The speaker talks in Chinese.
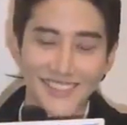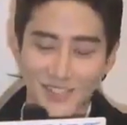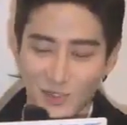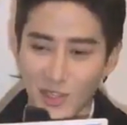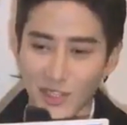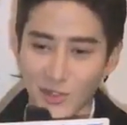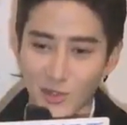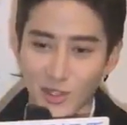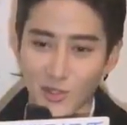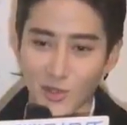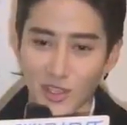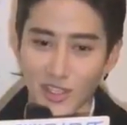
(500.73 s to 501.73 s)
对对
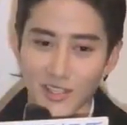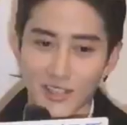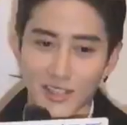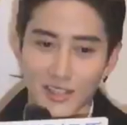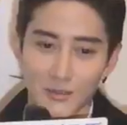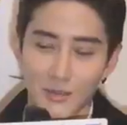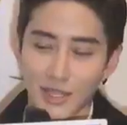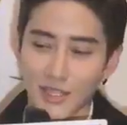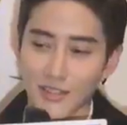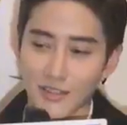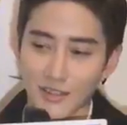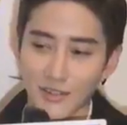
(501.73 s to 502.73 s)
对呃每
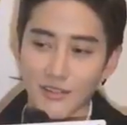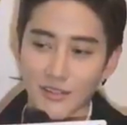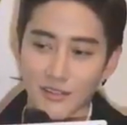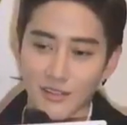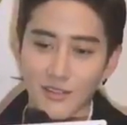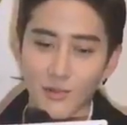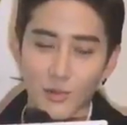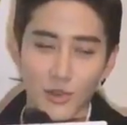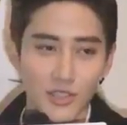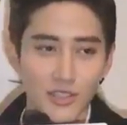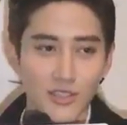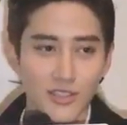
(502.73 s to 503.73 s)
天会
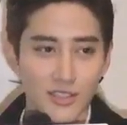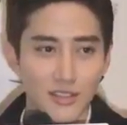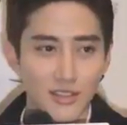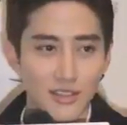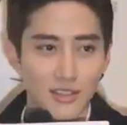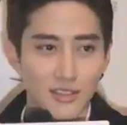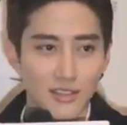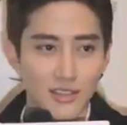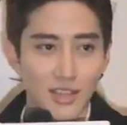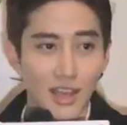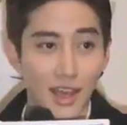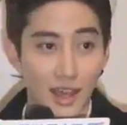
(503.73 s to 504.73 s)
去去这
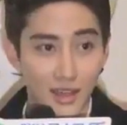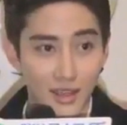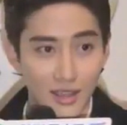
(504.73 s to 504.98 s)
样